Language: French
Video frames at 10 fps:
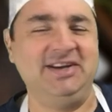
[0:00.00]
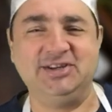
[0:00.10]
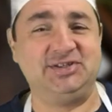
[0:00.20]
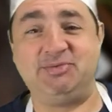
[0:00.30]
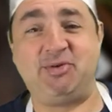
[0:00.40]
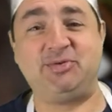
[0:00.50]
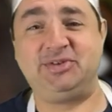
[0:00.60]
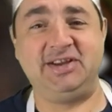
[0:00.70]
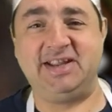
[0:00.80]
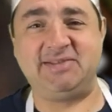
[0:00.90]
Je n'ai pas
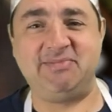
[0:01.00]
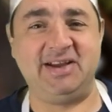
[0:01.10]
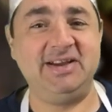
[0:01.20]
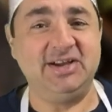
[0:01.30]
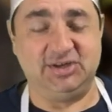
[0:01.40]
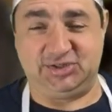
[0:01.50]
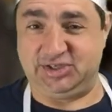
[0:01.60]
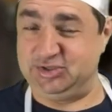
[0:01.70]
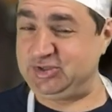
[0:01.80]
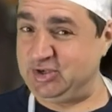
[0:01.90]
goûté, honnêtement. Je sais
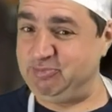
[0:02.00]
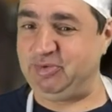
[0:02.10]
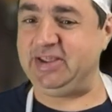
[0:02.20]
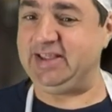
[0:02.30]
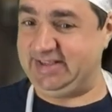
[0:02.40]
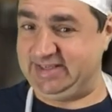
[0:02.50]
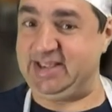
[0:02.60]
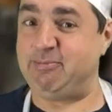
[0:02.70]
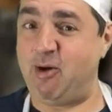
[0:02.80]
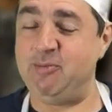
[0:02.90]
juste que le prix,
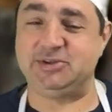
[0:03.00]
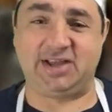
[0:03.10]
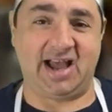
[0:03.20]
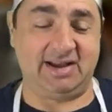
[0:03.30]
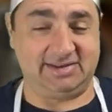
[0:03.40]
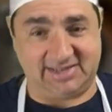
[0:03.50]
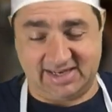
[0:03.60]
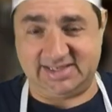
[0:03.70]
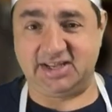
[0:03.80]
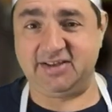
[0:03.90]
est bon, parce qu'à
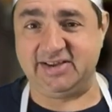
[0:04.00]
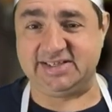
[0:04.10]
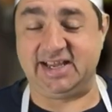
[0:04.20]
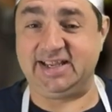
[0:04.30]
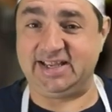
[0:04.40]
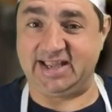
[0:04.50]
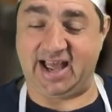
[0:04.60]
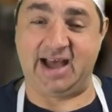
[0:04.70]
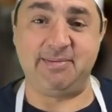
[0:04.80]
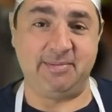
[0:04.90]
585
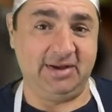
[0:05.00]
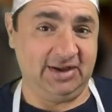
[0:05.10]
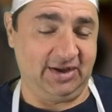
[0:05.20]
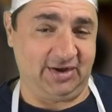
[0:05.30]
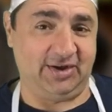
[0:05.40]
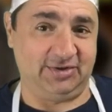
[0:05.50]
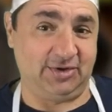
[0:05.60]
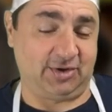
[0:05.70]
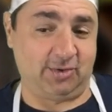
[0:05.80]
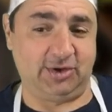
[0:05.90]
grammes euh, de
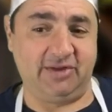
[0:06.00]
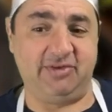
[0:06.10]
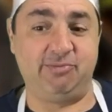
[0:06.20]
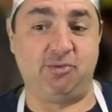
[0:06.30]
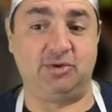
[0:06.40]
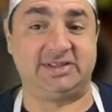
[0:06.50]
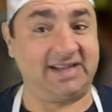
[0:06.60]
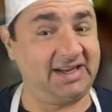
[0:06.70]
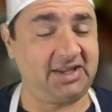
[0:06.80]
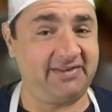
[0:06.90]
côtes levées pour
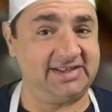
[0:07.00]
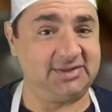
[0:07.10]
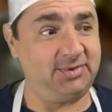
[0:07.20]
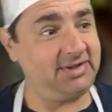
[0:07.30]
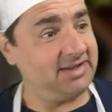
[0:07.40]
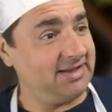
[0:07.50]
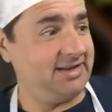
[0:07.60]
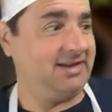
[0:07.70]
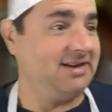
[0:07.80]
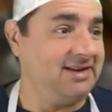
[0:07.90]
198
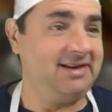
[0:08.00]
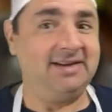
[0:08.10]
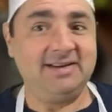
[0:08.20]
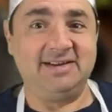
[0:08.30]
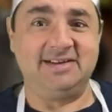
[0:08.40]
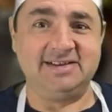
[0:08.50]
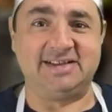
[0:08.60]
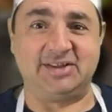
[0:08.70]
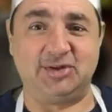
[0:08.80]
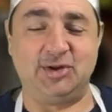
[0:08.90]

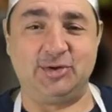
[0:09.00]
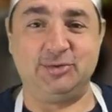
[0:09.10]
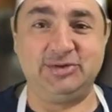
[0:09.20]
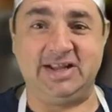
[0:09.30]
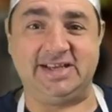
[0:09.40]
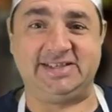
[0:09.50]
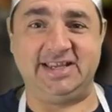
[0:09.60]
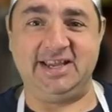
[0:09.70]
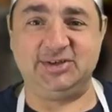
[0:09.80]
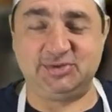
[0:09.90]
ça donne le goût de
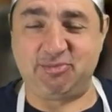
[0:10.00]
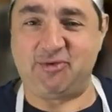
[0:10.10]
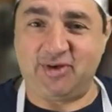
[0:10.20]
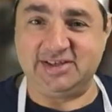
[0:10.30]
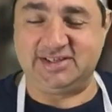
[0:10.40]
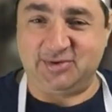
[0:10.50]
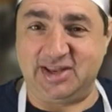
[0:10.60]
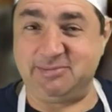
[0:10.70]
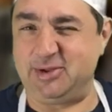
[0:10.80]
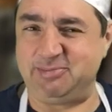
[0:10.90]
l'essayer juste pour voir si
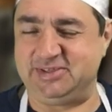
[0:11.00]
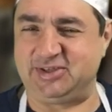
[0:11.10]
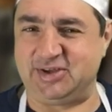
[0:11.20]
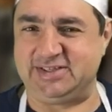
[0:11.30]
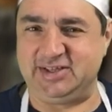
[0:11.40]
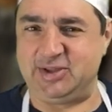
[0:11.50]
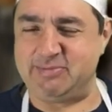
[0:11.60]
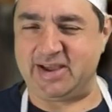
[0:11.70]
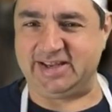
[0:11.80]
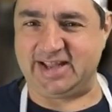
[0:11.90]
aime leur petite recette de
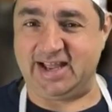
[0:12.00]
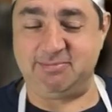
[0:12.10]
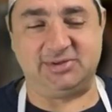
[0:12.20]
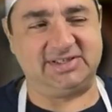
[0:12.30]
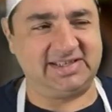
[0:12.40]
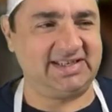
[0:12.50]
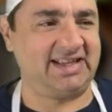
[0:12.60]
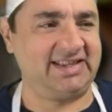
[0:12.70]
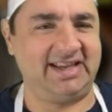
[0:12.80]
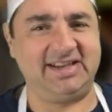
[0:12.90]
marinade. Parce que c'est
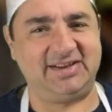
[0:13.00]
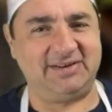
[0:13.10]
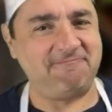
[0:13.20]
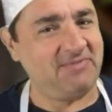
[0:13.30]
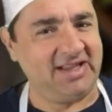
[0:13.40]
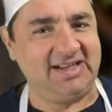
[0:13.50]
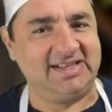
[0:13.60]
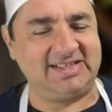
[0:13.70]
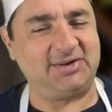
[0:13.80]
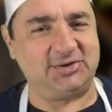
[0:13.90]
certain que
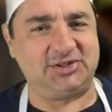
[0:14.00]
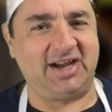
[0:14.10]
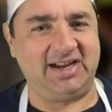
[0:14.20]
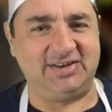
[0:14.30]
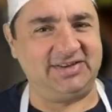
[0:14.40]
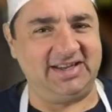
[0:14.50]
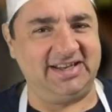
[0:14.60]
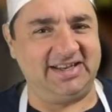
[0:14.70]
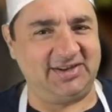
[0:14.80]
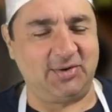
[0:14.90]
ça coûte cher,
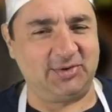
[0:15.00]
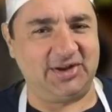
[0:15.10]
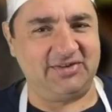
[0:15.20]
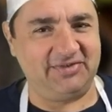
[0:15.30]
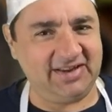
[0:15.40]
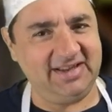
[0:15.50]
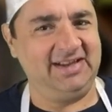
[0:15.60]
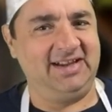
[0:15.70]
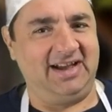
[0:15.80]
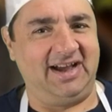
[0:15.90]
des, côtes levées,
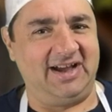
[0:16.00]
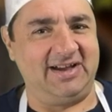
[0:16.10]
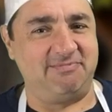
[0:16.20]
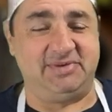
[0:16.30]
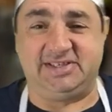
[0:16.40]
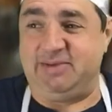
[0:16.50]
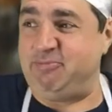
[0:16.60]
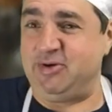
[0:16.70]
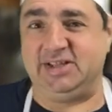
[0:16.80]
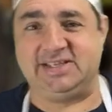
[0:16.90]
euh, puis c'est
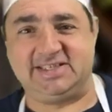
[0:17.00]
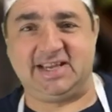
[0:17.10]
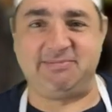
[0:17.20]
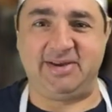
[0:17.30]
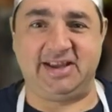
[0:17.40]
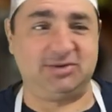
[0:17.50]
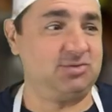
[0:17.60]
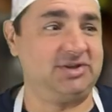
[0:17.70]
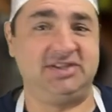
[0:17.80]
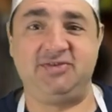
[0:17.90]
pas nécessairement quelque
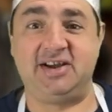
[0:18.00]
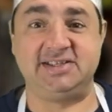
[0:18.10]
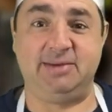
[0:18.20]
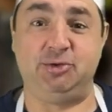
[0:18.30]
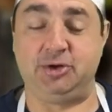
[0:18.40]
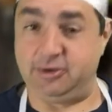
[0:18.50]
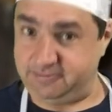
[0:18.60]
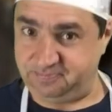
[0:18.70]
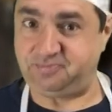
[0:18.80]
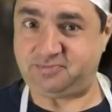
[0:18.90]
chose qui se fait en cinq minutes. là.
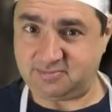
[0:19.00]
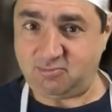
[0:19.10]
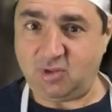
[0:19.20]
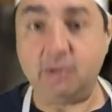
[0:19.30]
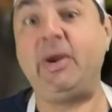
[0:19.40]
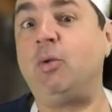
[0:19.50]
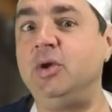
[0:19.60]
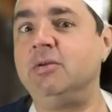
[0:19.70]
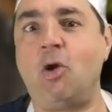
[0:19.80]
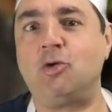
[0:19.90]
Ben
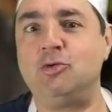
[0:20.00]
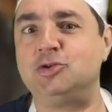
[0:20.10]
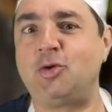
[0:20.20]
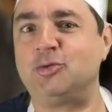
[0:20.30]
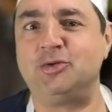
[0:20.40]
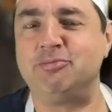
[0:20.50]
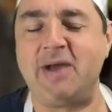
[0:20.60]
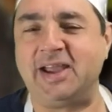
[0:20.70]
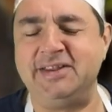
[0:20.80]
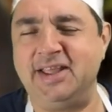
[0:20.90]
oui, un coup qu'ils sont toutes
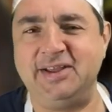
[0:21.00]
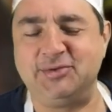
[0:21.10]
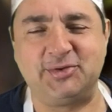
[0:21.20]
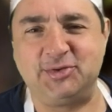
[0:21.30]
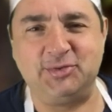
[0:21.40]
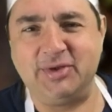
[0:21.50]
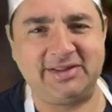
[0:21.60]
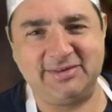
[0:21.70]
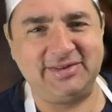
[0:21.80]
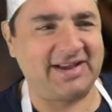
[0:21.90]
marinées, toutes cuites,
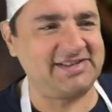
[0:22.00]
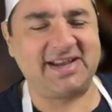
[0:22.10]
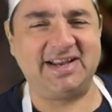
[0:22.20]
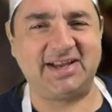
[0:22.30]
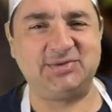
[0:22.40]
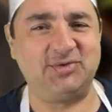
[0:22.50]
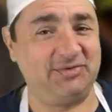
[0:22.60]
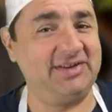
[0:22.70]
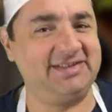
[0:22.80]
il reste qu'à les réchauffer,